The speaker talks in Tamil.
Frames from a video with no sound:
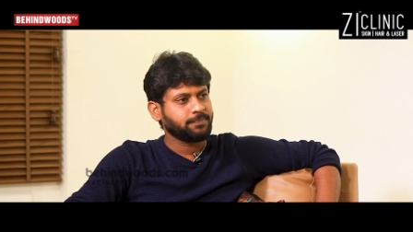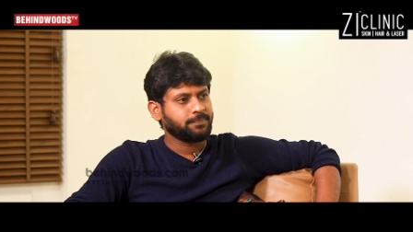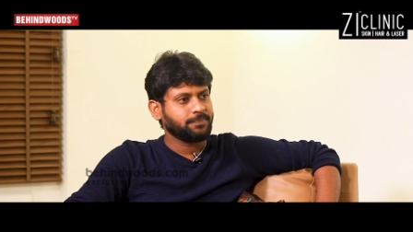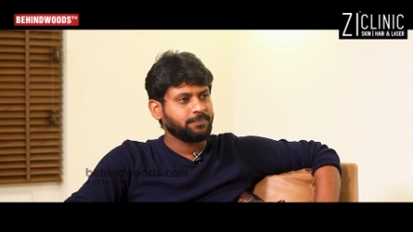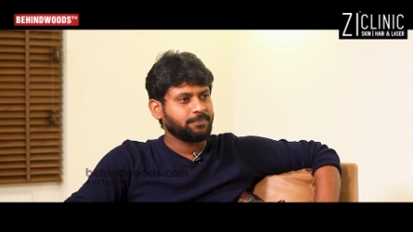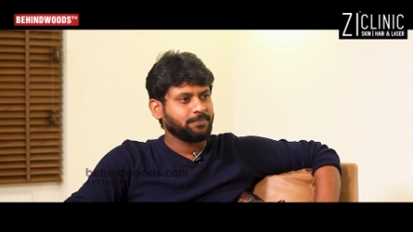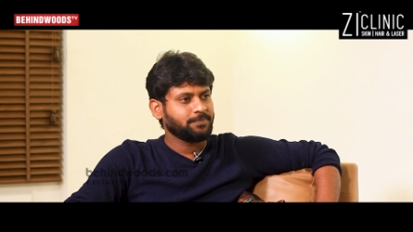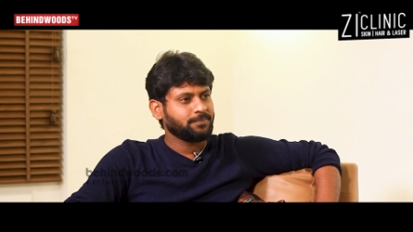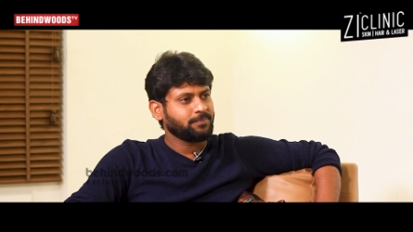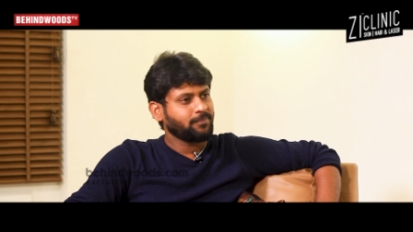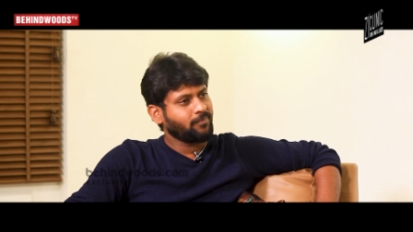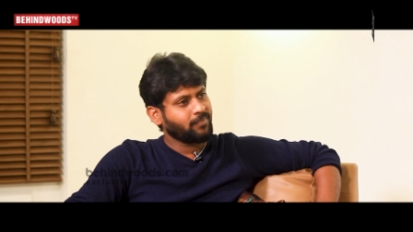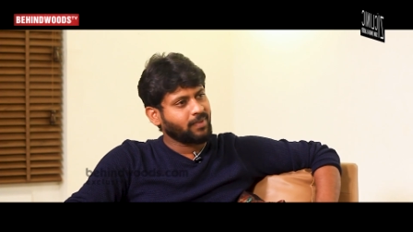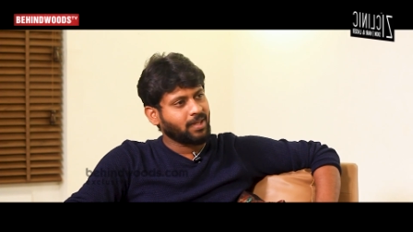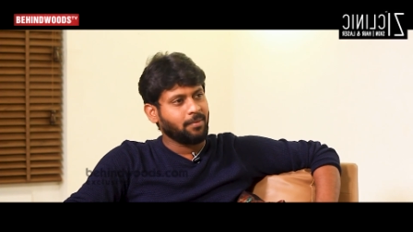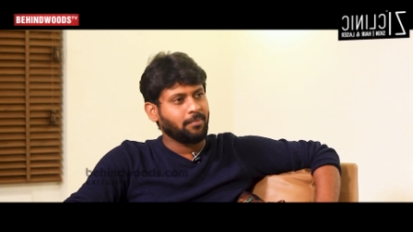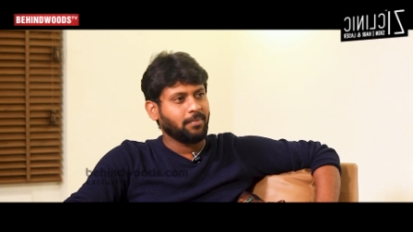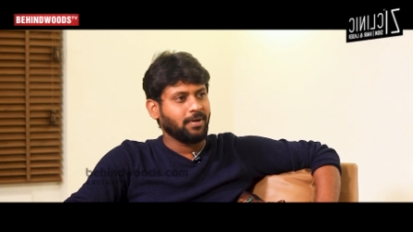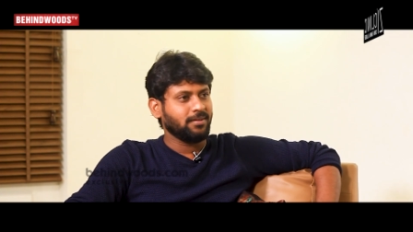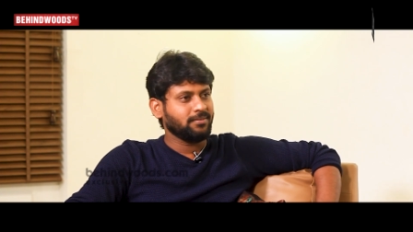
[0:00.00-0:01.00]

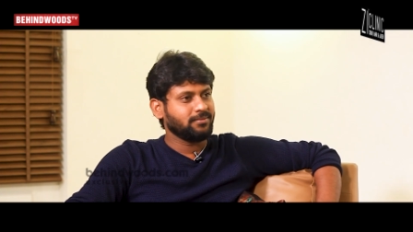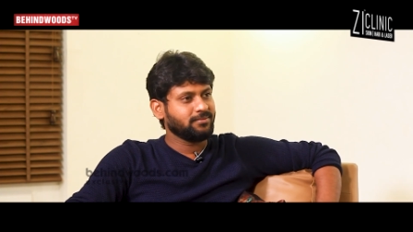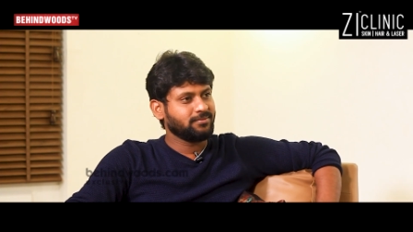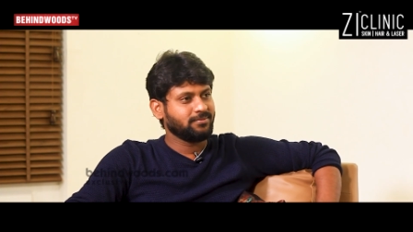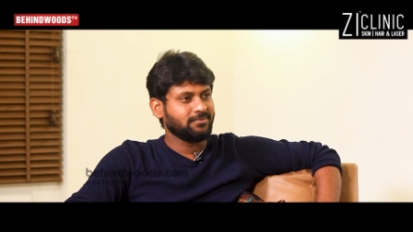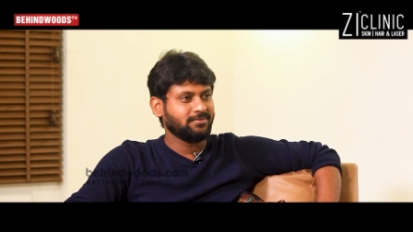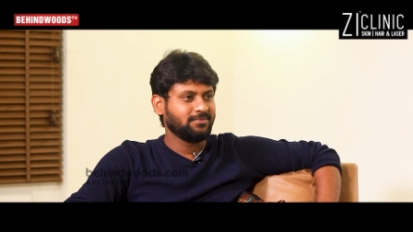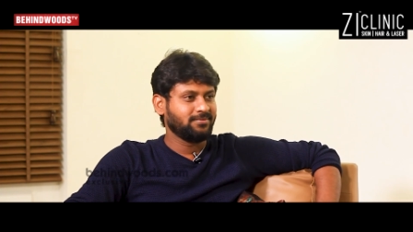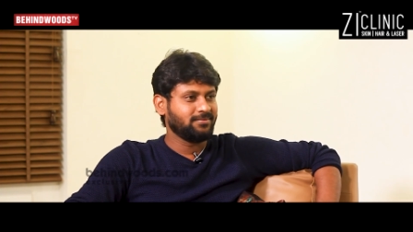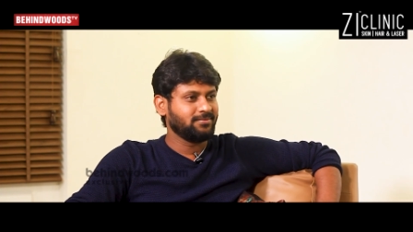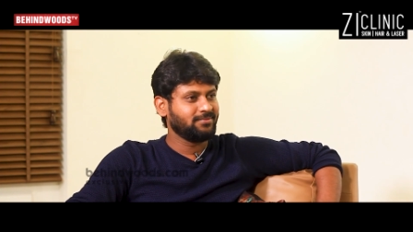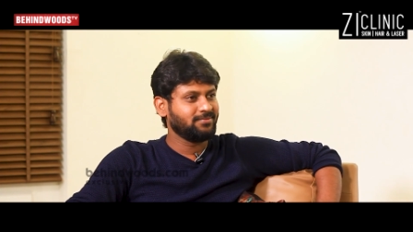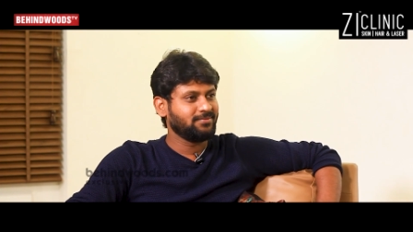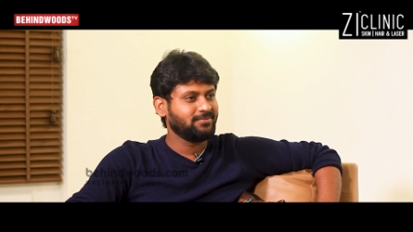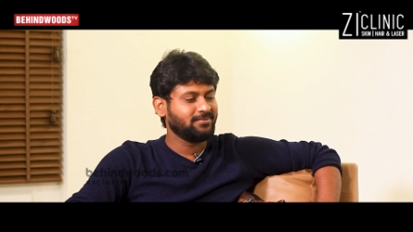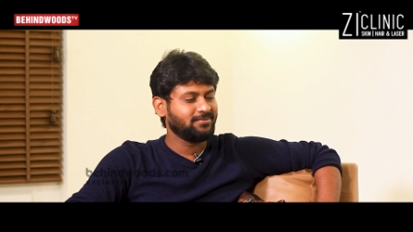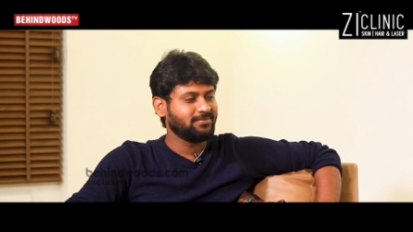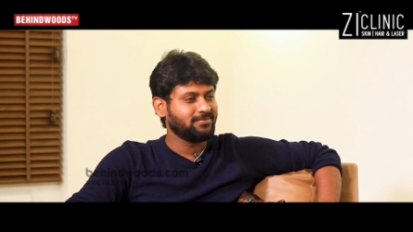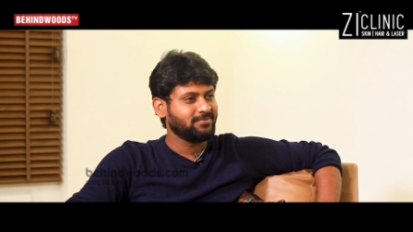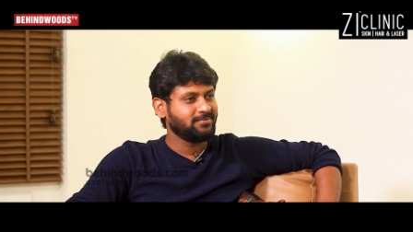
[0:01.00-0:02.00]
தலைப்படத்துக்கு ஆமாம்
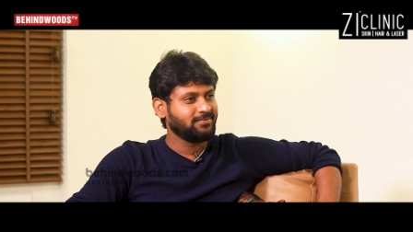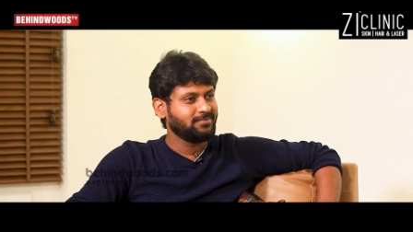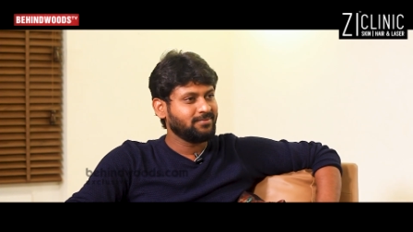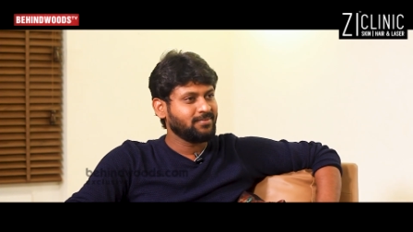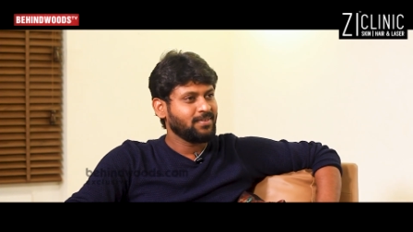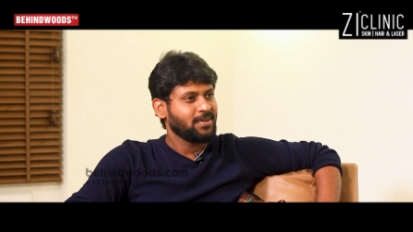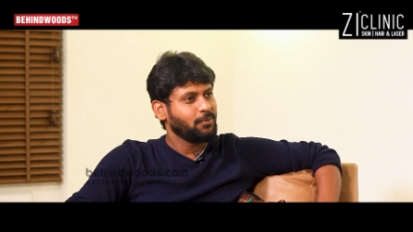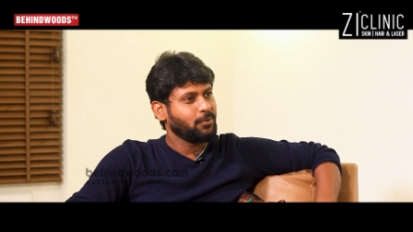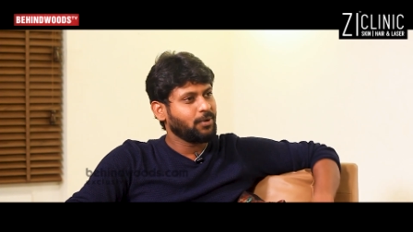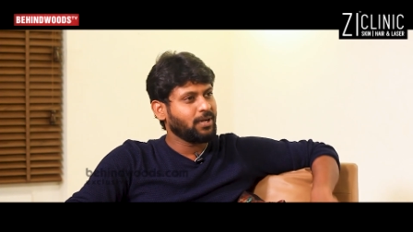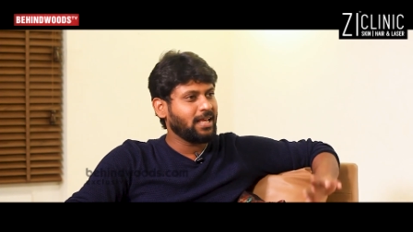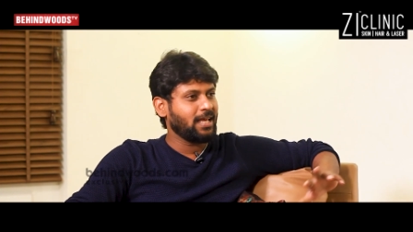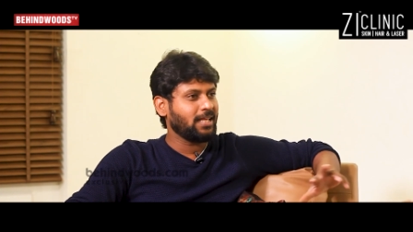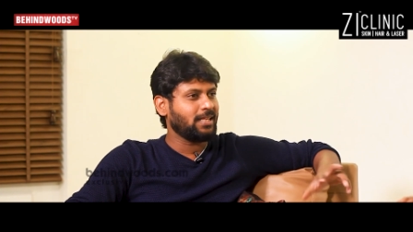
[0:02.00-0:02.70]
ஸோ வந்து ஒரு